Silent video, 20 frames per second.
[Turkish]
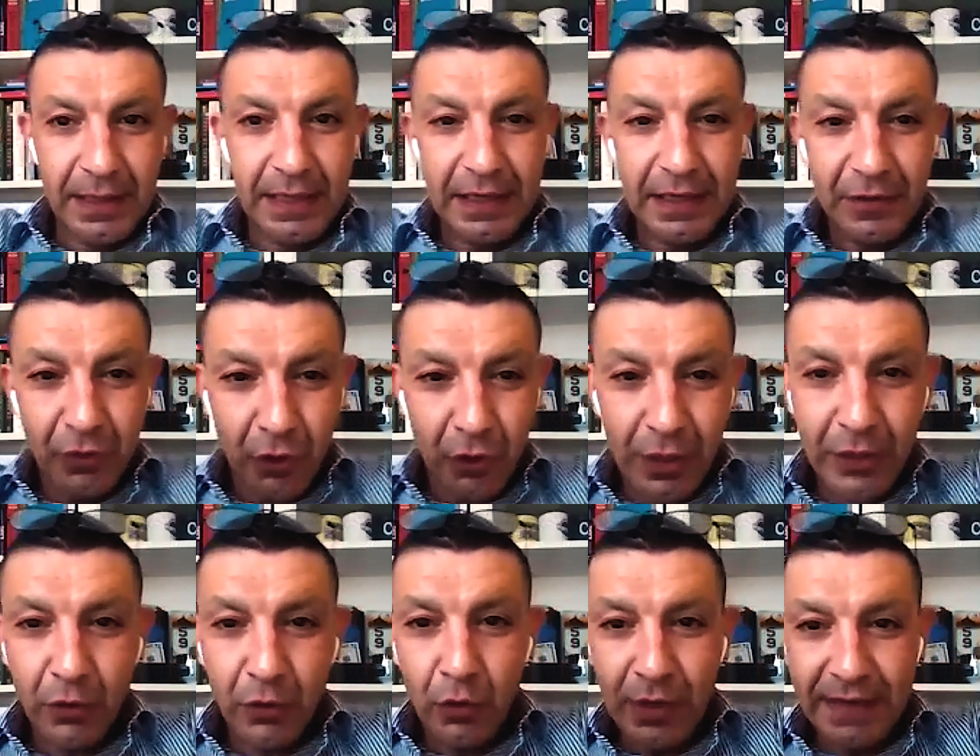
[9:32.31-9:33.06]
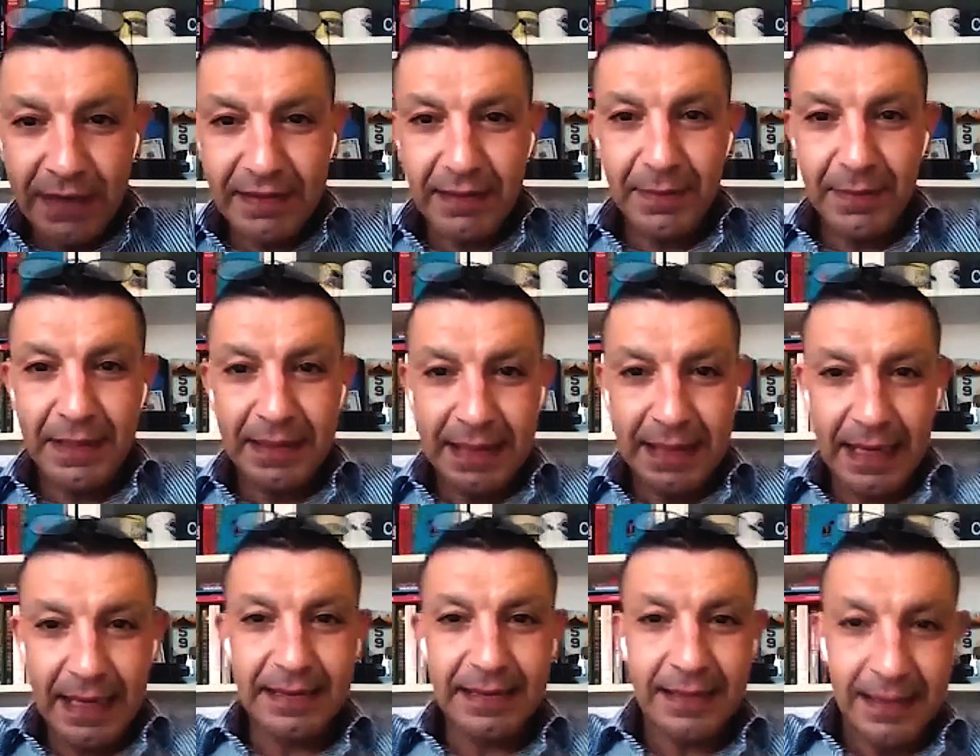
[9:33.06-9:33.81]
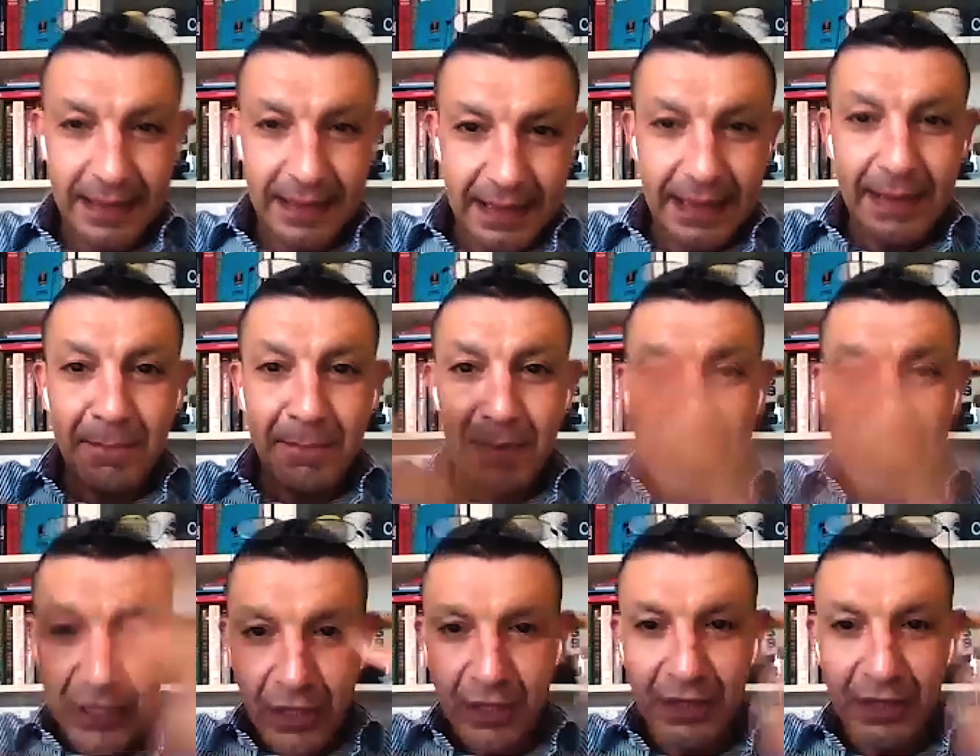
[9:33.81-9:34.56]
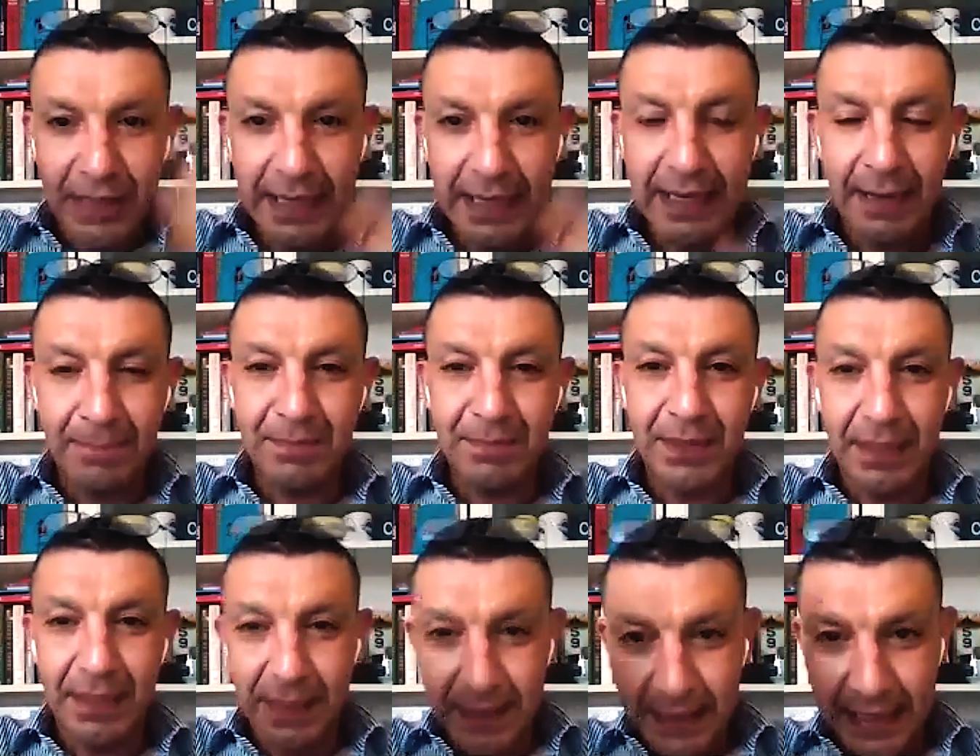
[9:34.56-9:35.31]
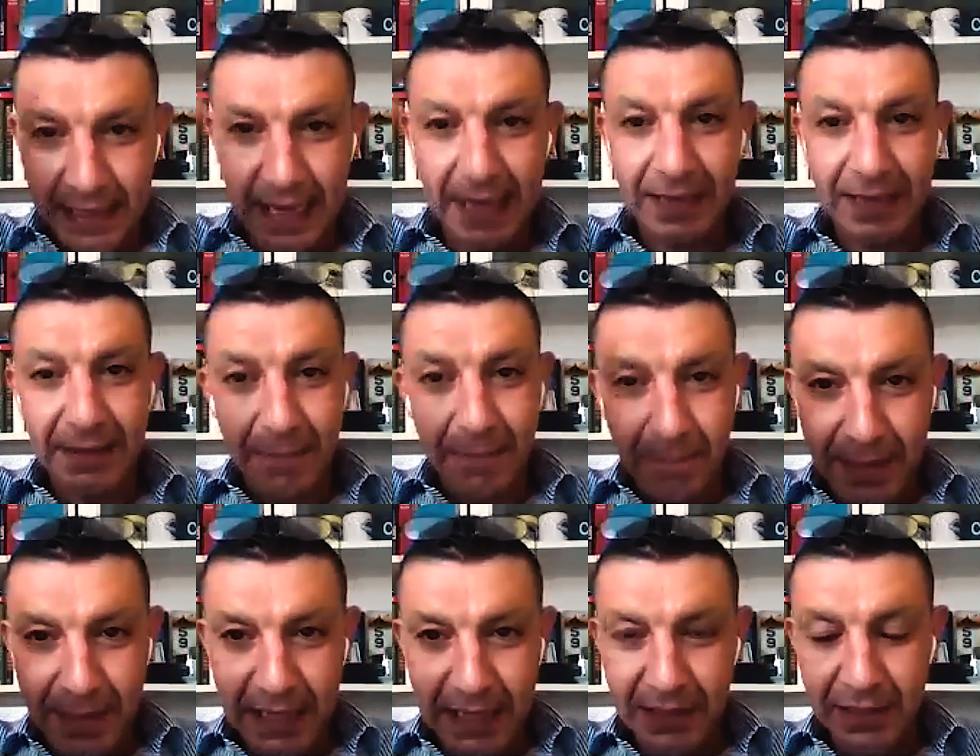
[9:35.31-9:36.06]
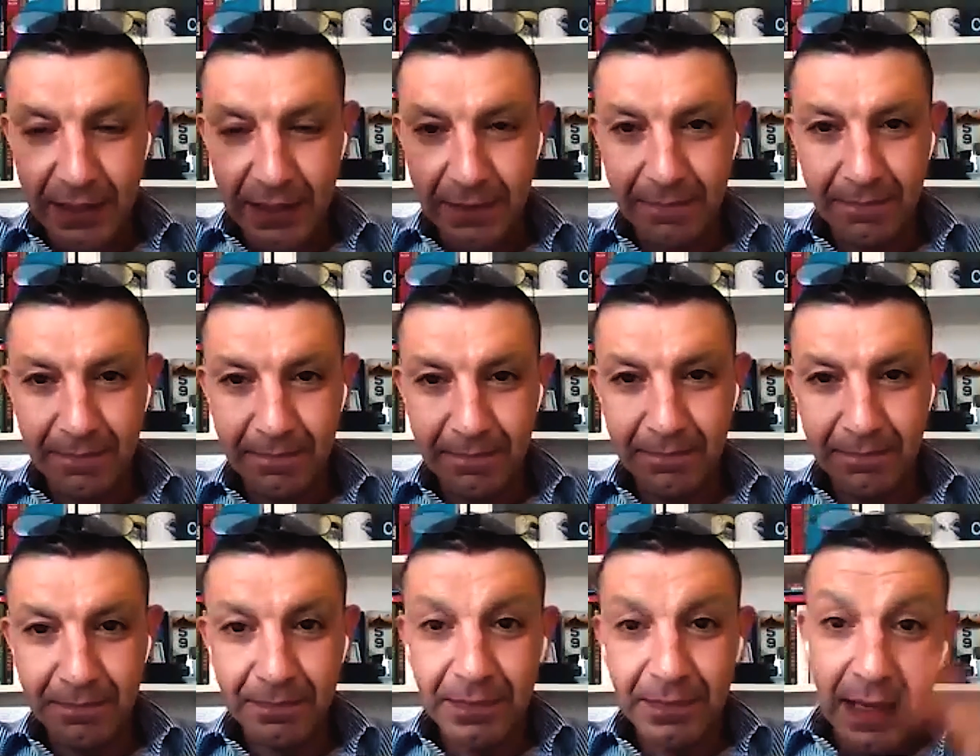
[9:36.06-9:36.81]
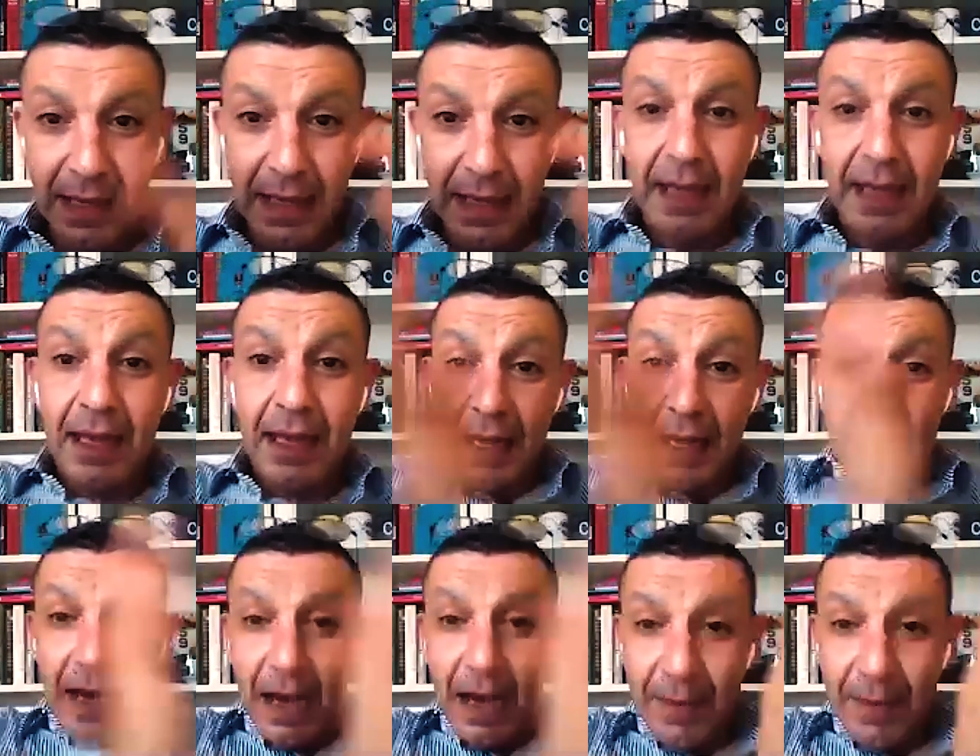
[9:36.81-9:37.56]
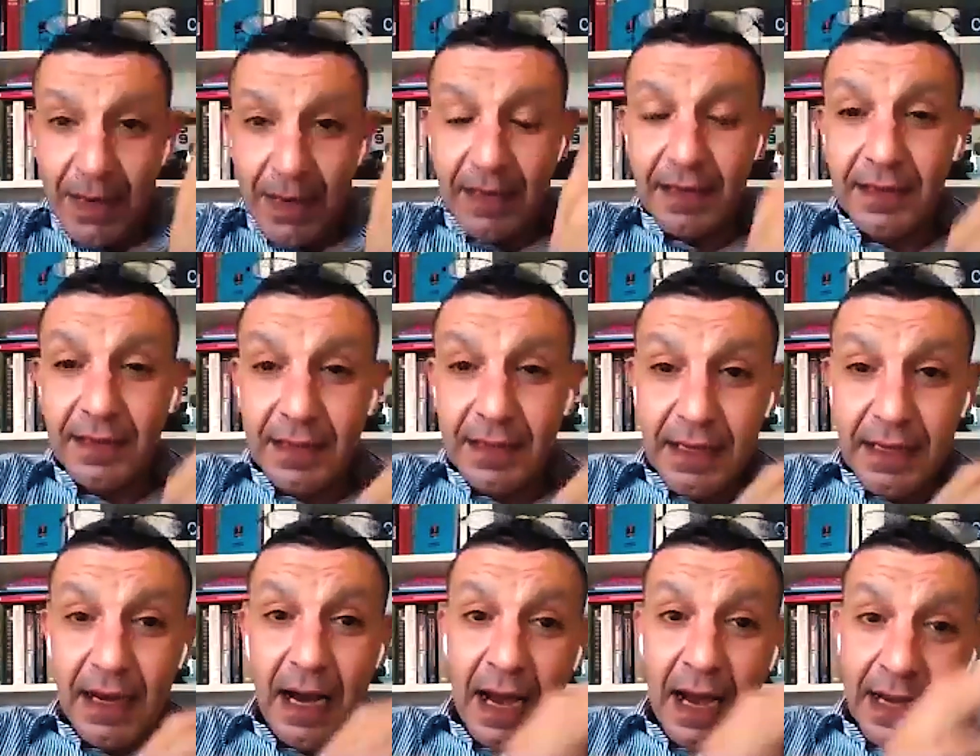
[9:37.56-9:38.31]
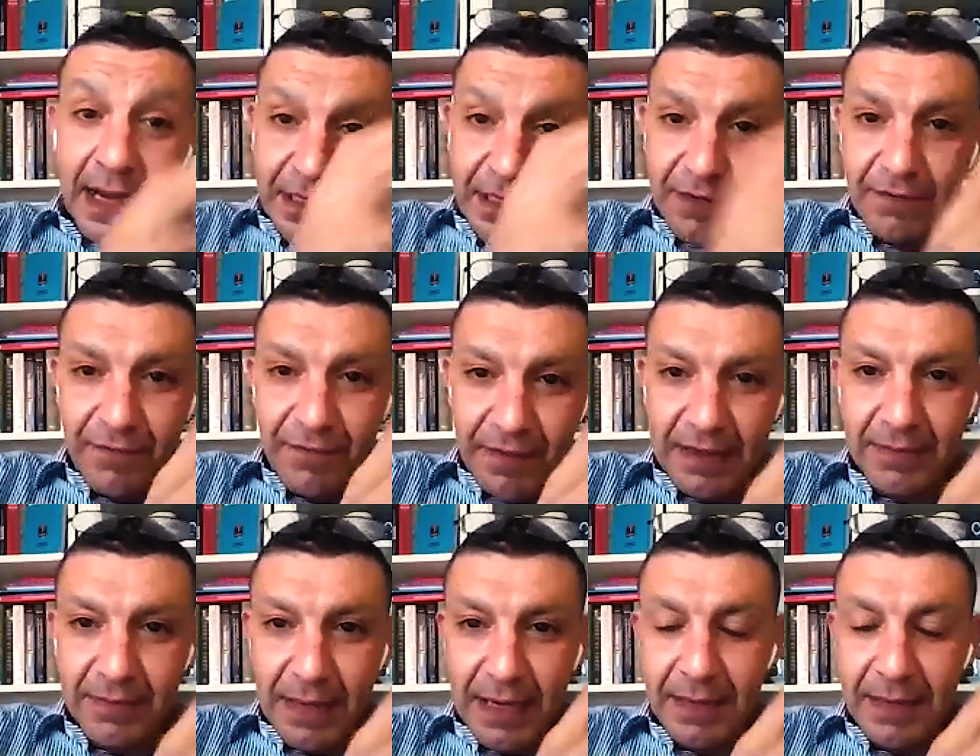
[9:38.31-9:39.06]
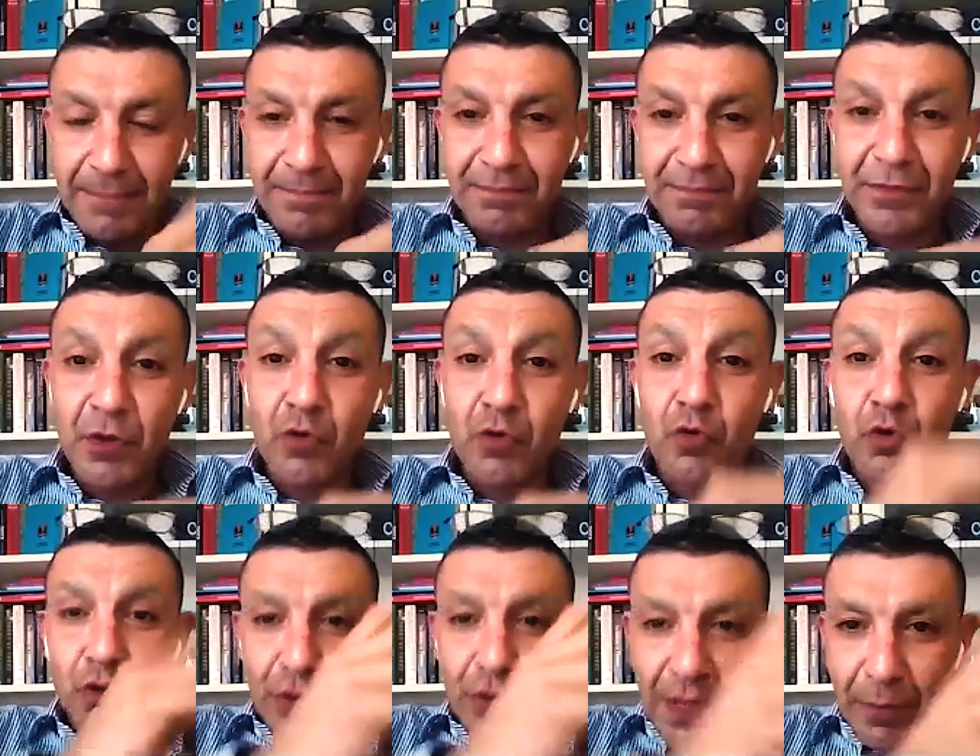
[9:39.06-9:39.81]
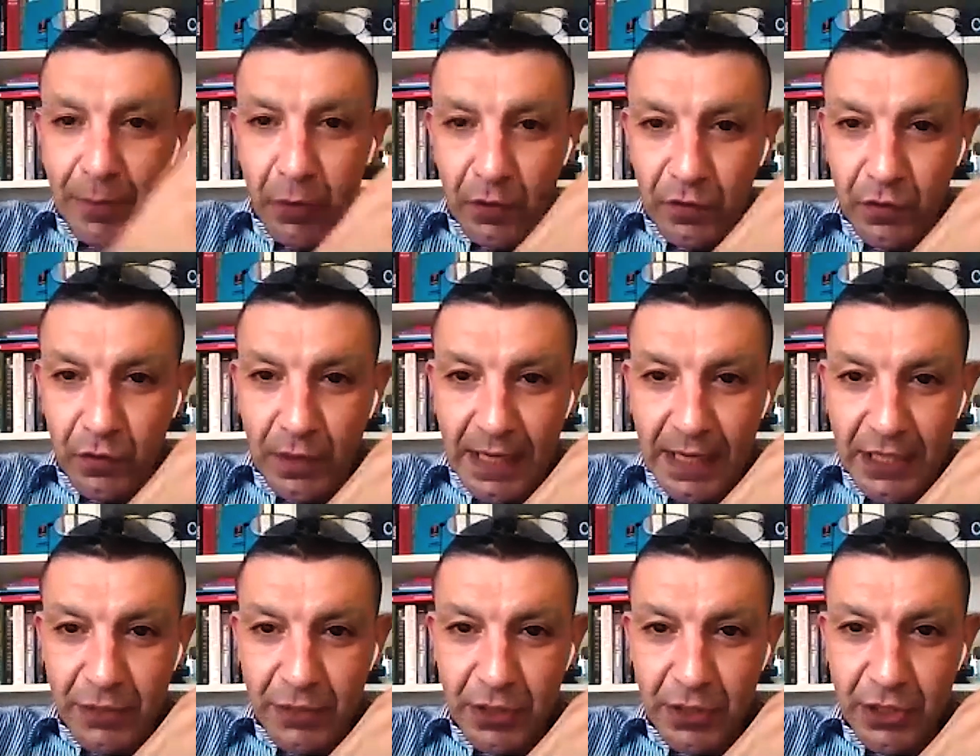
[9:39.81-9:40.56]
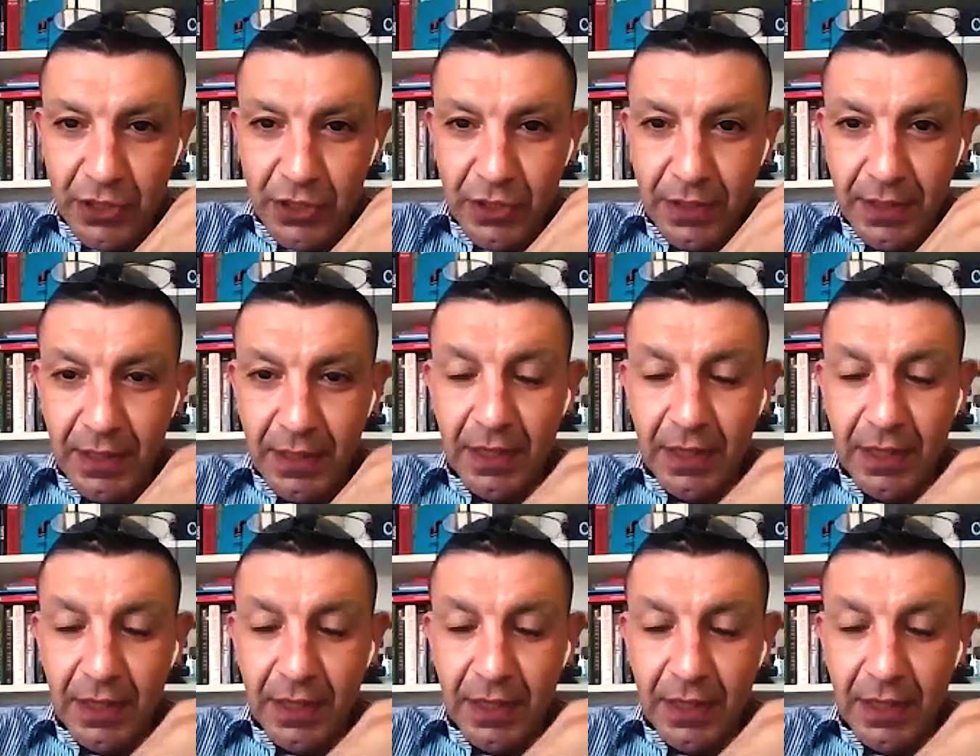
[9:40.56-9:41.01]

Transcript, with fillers: Hidrolik üretiminden bir yılda yaptığı kar bir ama aynı firma kurda pozisyon açmış.